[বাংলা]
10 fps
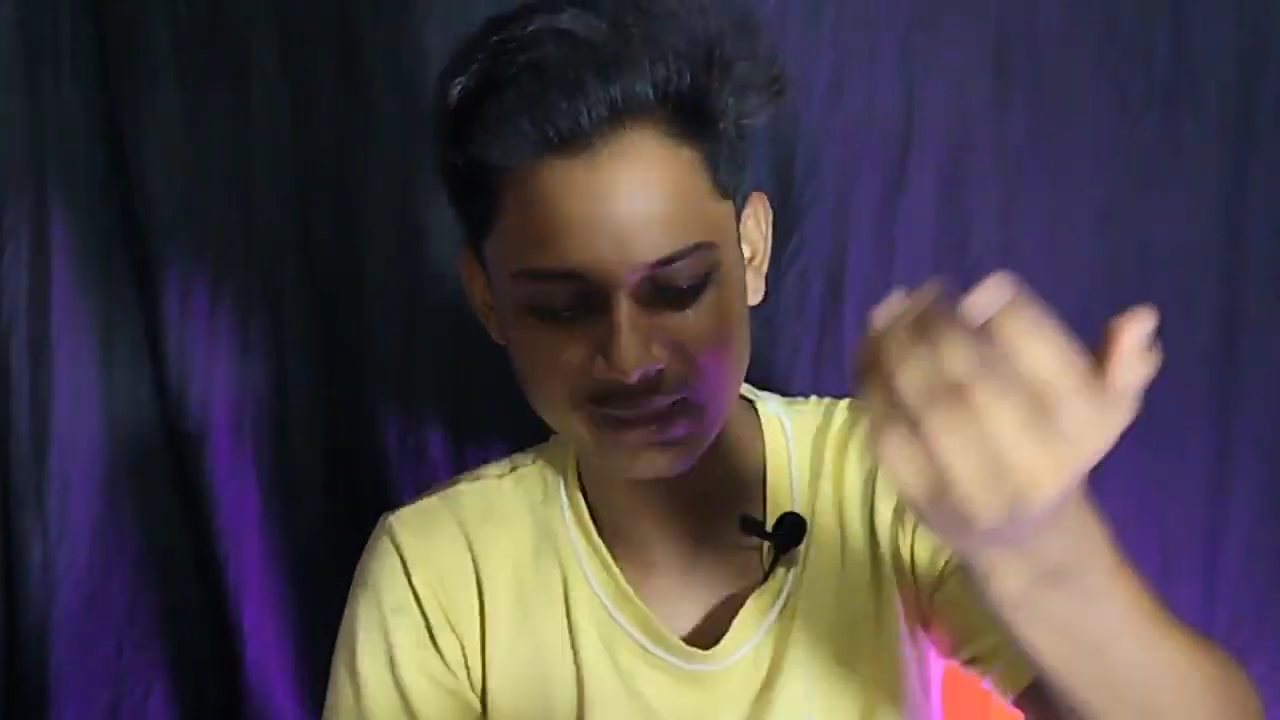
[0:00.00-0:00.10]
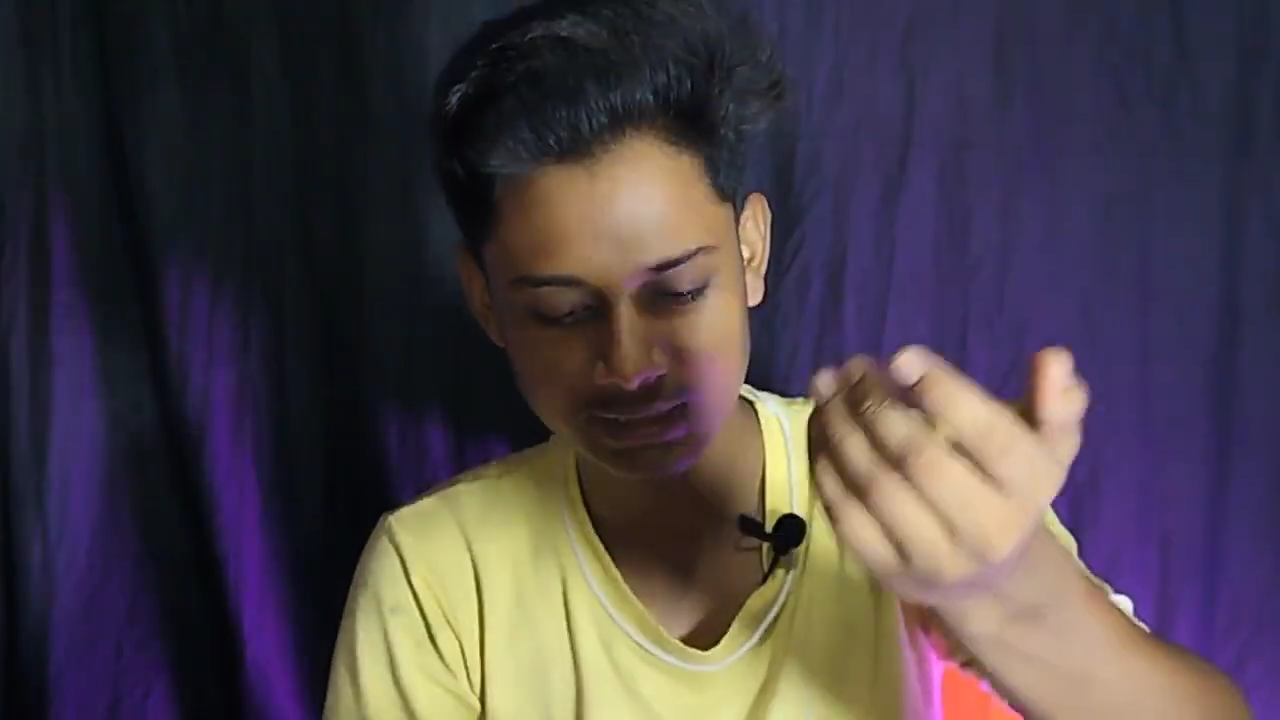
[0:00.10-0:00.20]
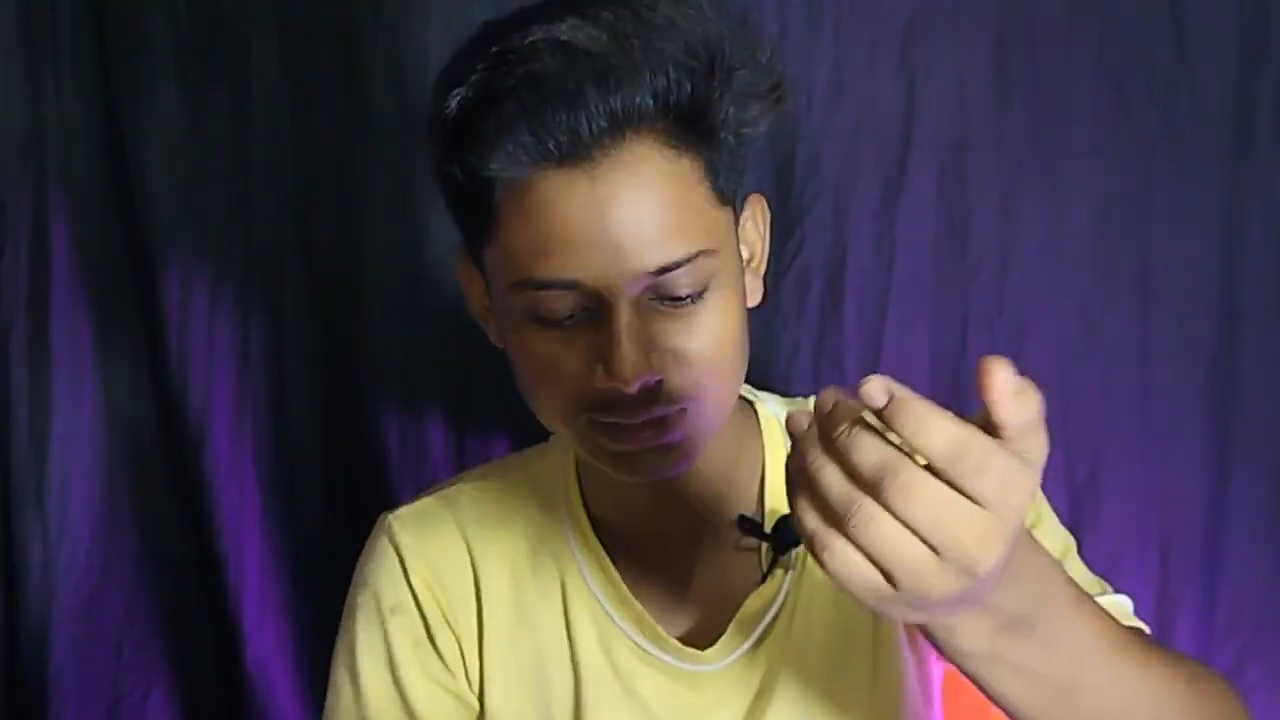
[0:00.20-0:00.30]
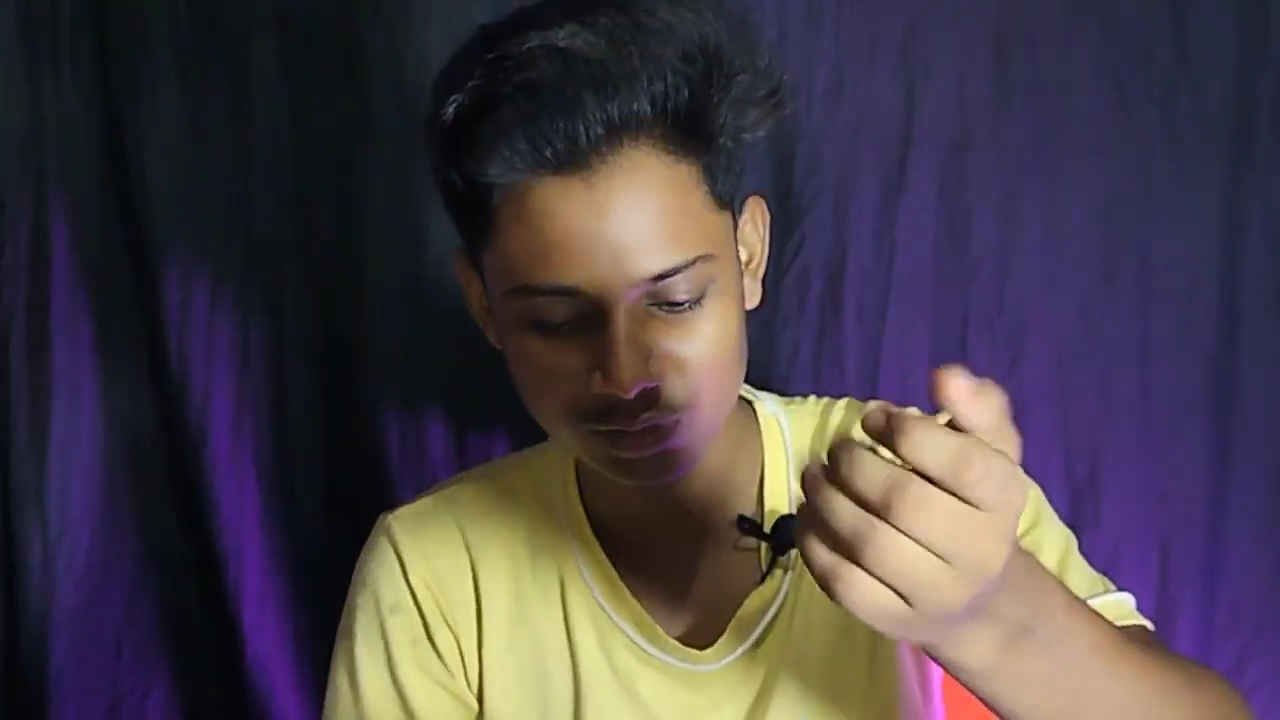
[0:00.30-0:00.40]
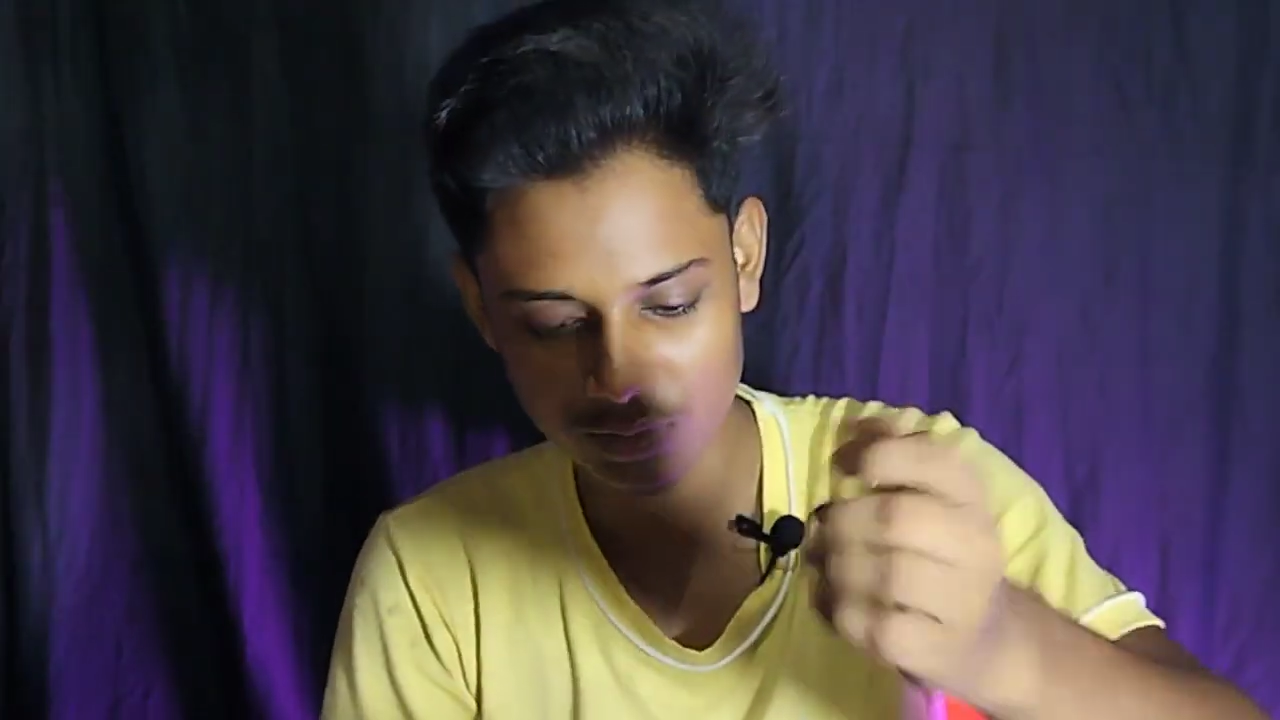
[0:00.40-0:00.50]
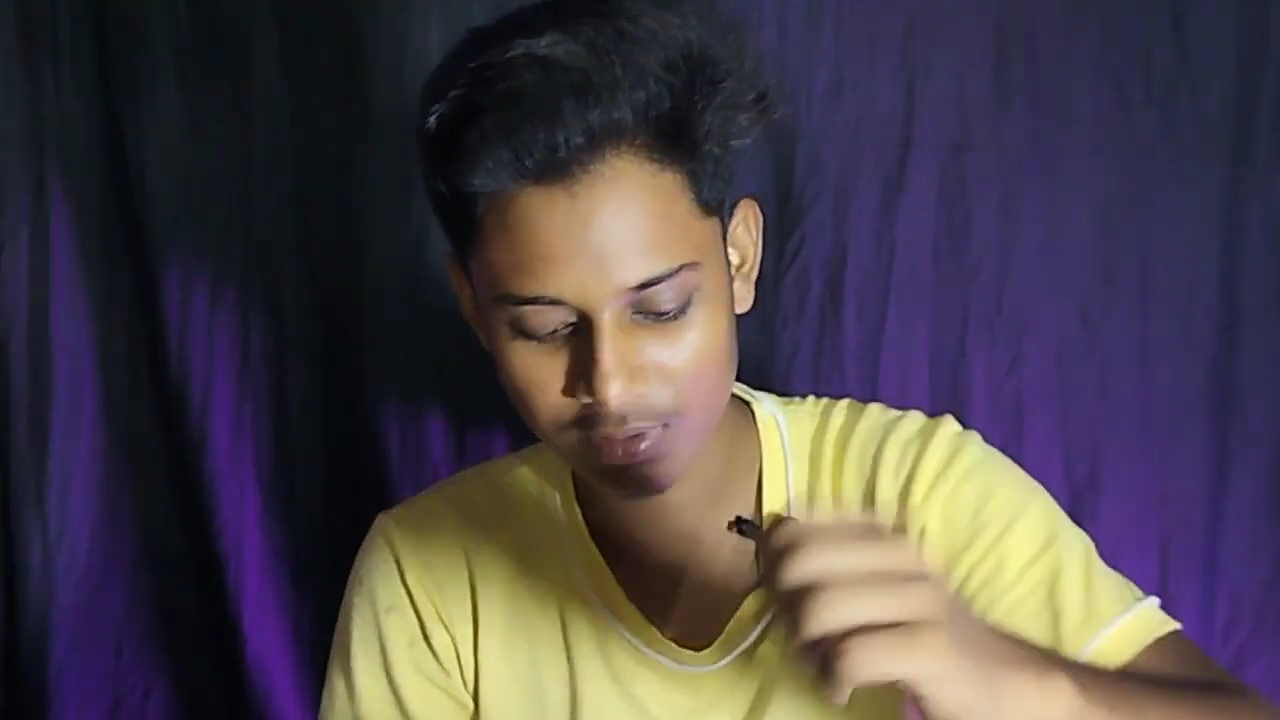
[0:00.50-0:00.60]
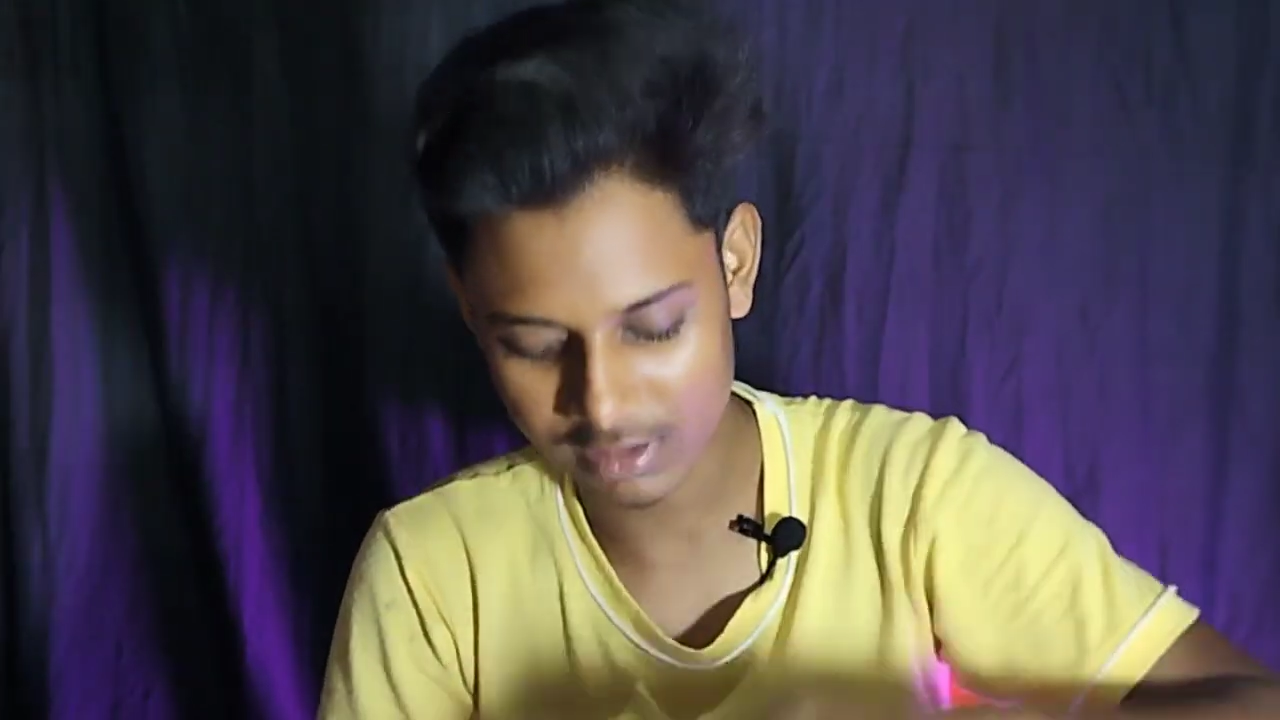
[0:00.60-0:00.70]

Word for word: তাই জন্য আমরা একটা